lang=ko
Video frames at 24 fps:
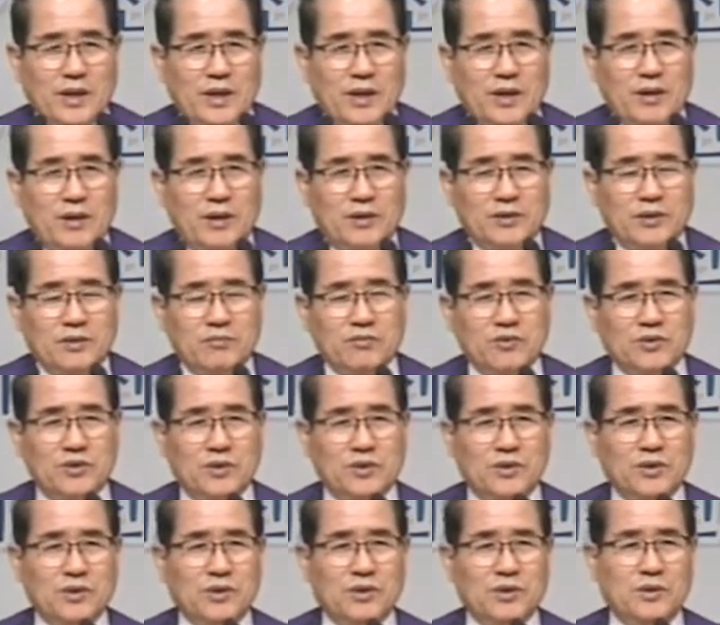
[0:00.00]
아, 어떤
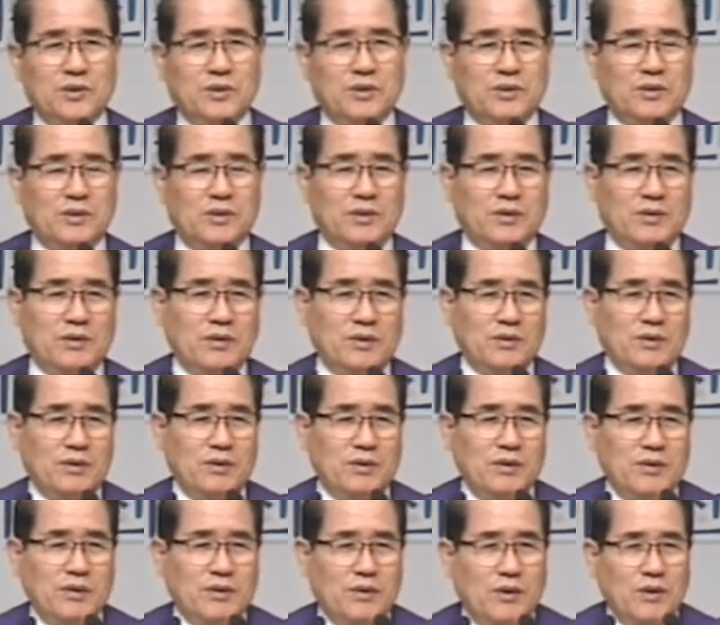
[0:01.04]
분들은
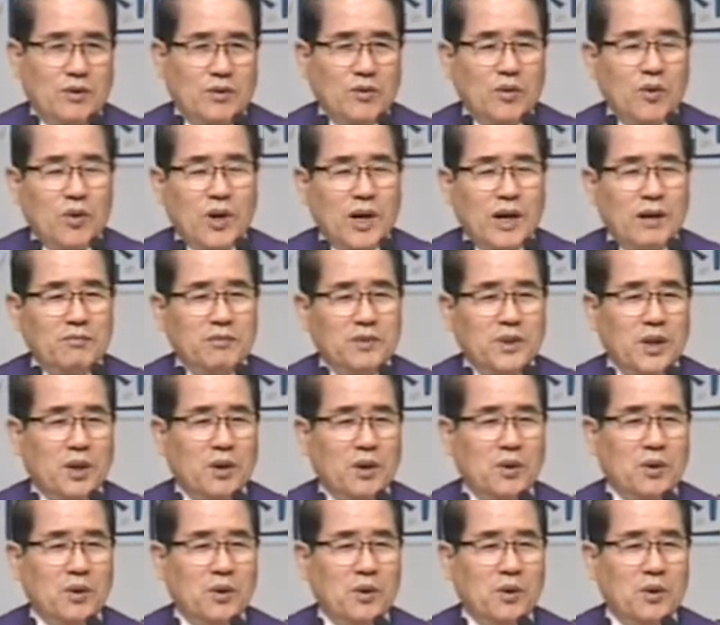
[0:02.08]
어,
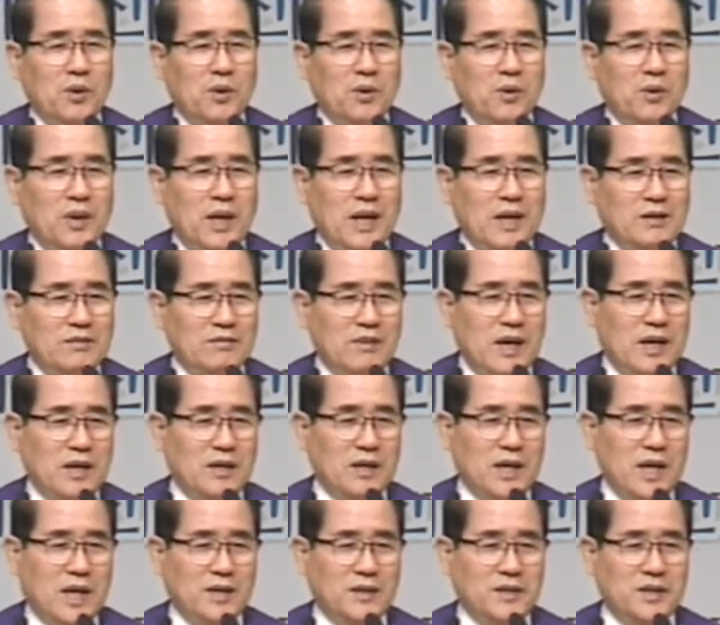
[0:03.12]
코람데오라는
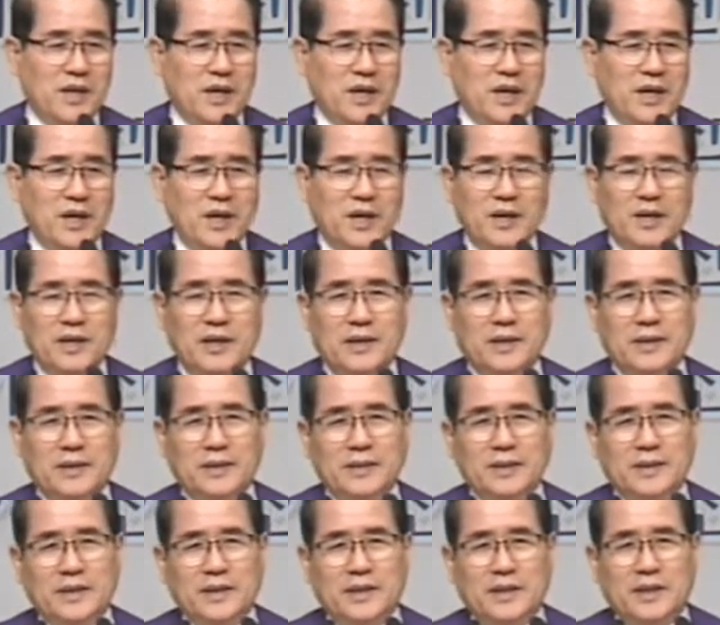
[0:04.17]
말을 하는데
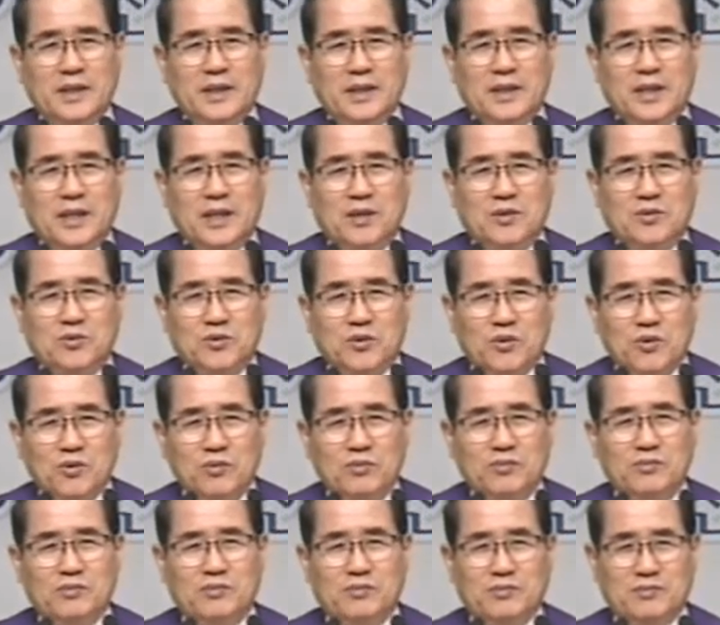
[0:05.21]
예,
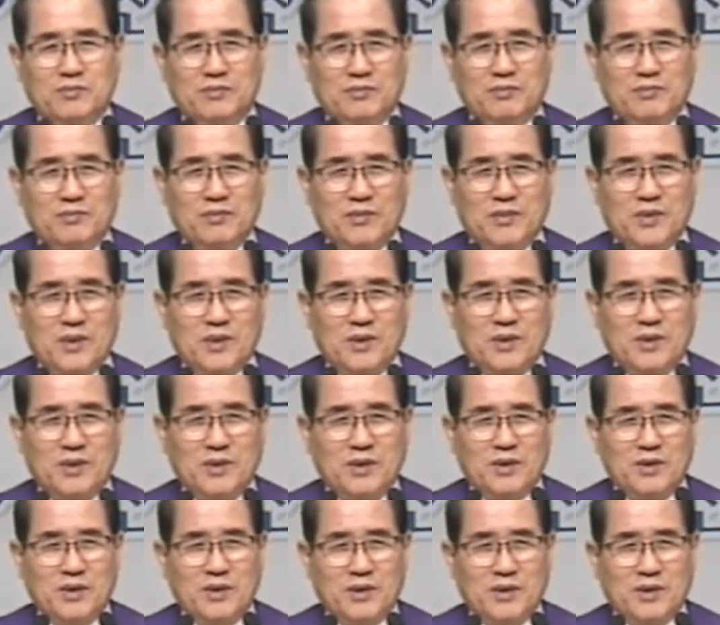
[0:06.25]
조금
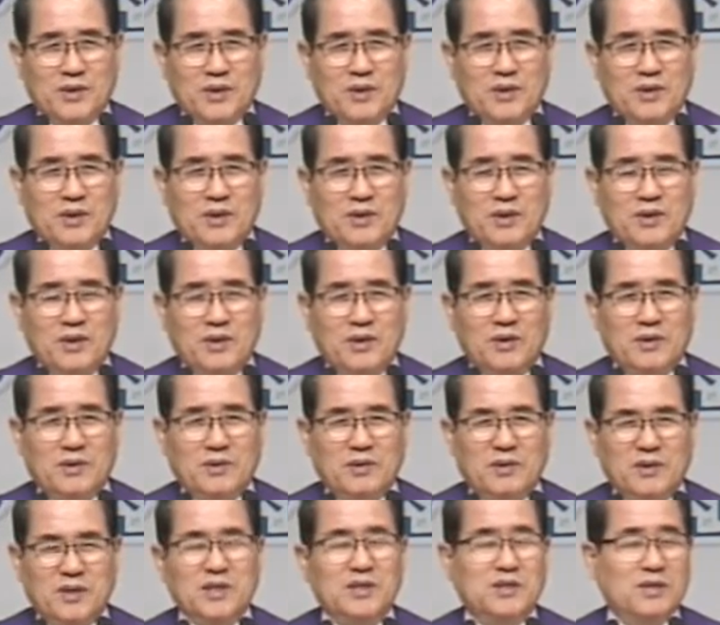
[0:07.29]
어,
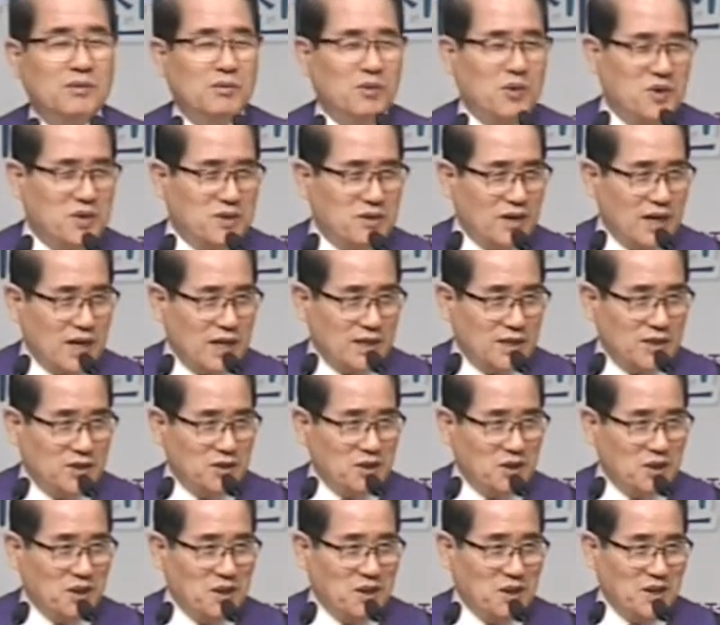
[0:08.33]
있어 보인 것
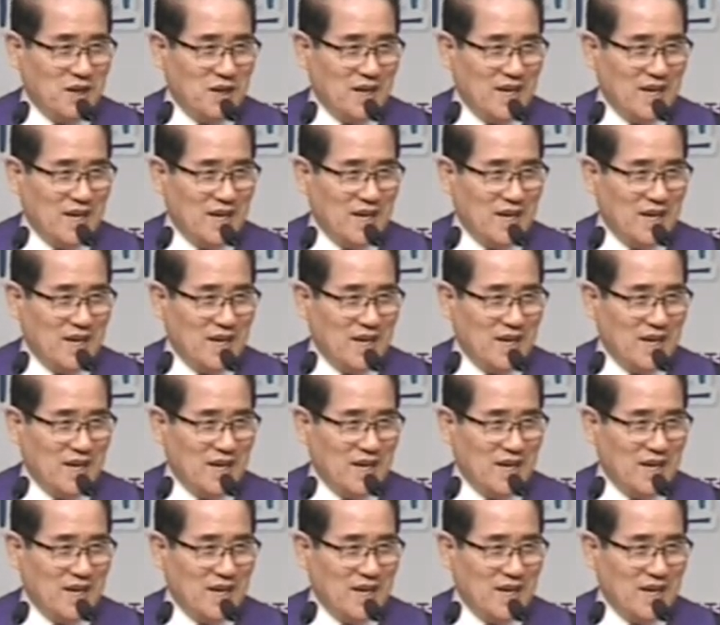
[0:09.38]
같지요?